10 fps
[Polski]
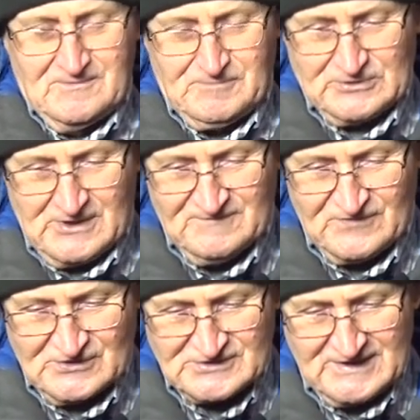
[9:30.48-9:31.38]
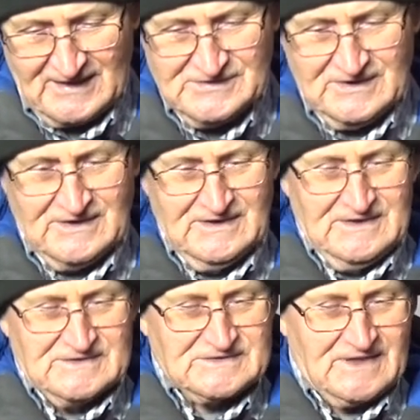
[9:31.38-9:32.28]
Potem wiązanie,
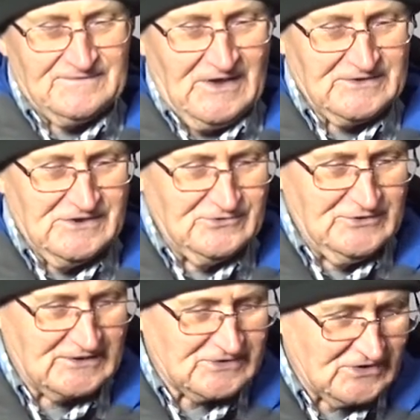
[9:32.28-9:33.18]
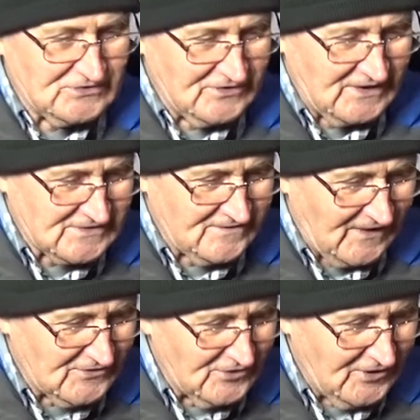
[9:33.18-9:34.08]
stawianie, u nas się to
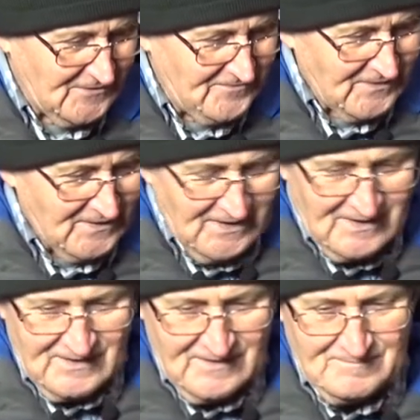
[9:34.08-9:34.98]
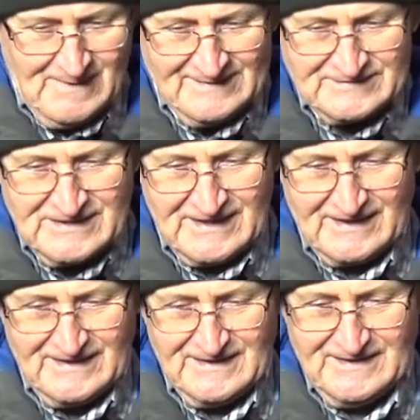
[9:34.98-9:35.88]
nazywało
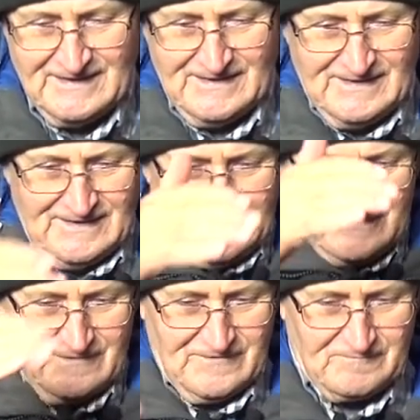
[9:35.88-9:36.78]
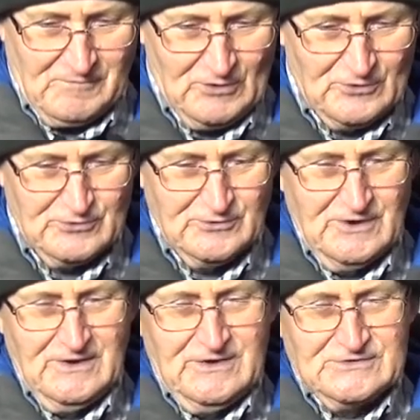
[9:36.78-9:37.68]
mędle w polu,
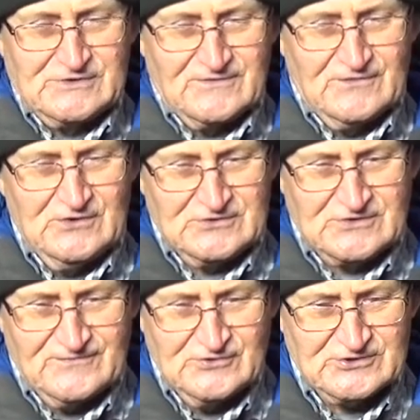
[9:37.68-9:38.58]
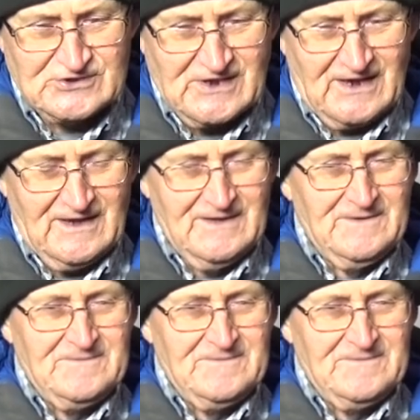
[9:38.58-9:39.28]
z, z wózka,